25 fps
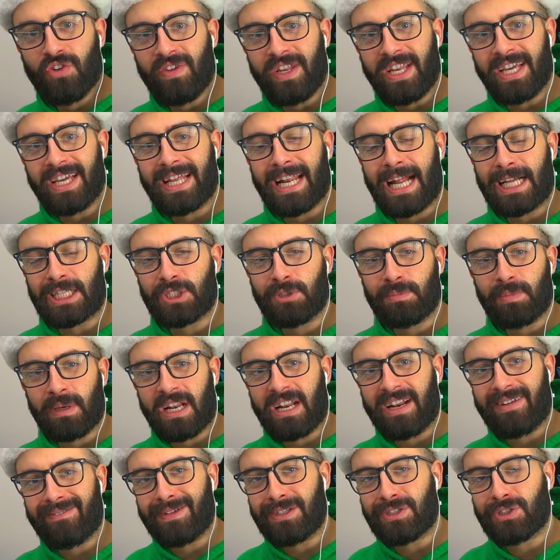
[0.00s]
vi ringrazio per
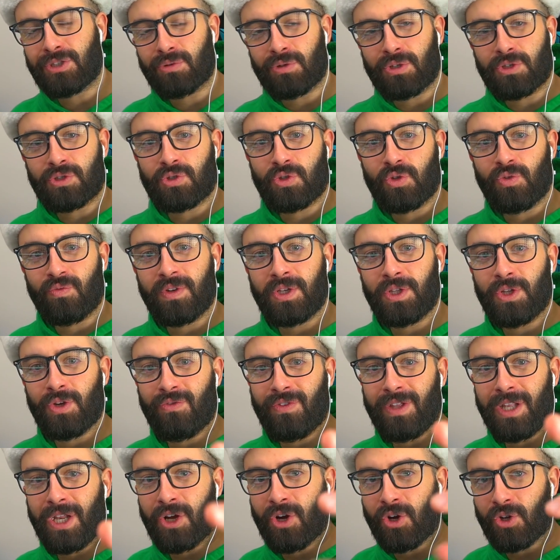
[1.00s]
aver visto questo video.
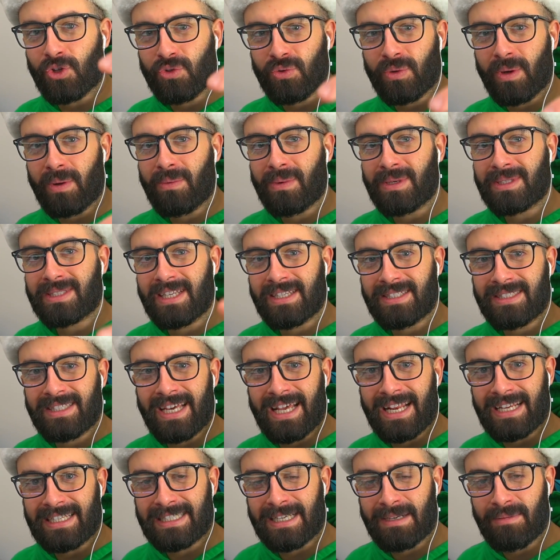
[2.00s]
Vi ricordo che questa
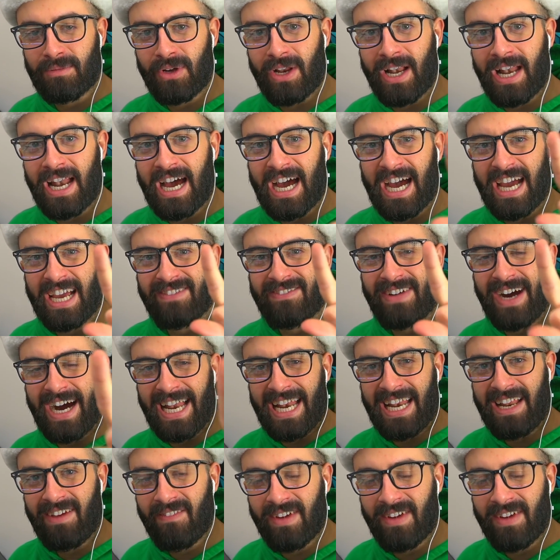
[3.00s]
sera siamo in live alle